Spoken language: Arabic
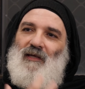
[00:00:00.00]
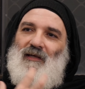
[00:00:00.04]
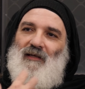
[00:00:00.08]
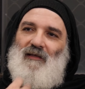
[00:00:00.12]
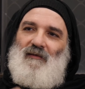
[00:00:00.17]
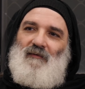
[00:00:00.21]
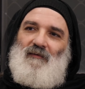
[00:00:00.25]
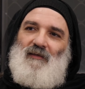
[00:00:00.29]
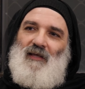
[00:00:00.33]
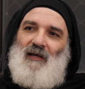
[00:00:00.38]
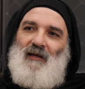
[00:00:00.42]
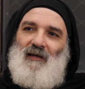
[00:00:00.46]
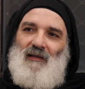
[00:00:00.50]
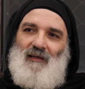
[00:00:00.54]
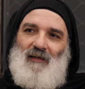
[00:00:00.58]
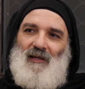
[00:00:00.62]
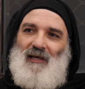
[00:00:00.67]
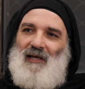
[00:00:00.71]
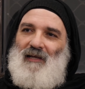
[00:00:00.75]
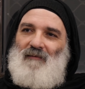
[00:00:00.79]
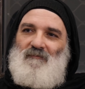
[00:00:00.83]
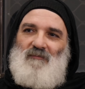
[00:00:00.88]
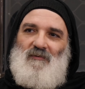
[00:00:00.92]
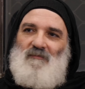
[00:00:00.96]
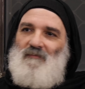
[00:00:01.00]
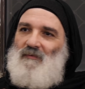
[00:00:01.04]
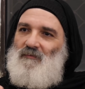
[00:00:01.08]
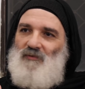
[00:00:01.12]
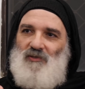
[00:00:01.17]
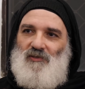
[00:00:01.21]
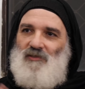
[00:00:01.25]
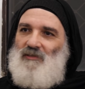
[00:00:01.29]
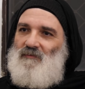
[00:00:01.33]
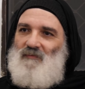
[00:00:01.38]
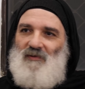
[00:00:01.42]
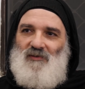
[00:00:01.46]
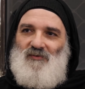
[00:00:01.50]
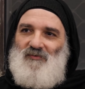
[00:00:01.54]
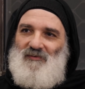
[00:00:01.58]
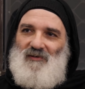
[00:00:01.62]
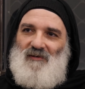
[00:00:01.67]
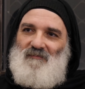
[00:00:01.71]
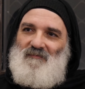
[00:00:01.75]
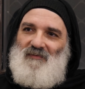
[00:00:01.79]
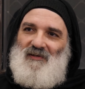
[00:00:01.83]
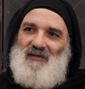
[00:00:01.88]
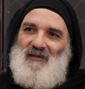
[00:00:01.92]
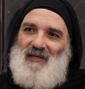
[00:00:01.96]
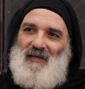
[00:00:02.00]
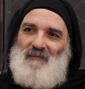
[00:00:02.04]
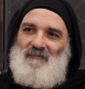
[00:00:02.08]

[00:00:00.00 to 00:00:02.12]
دخل دخل القلب يبقى مش هيسمع صوت ربنا